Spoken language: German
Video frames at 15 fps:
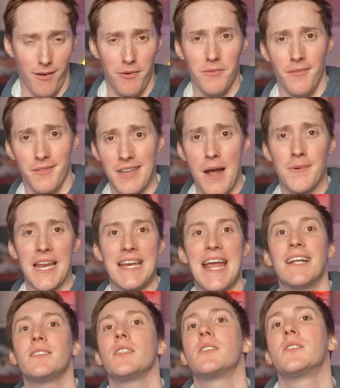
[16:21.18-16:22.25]
Und damit ein
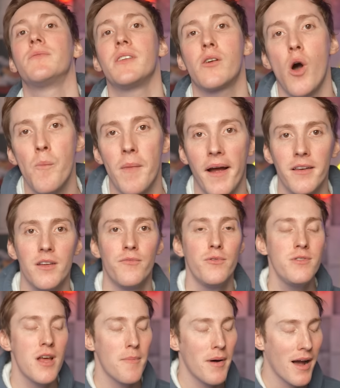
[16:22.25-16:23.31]
herzliches Willkommen an die
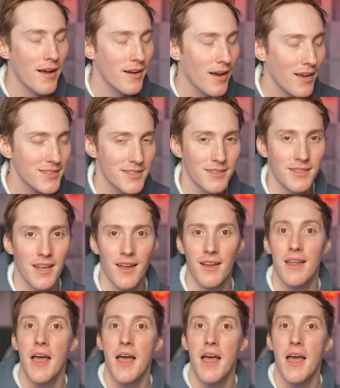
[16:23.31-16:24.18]
wunderbare Rasse der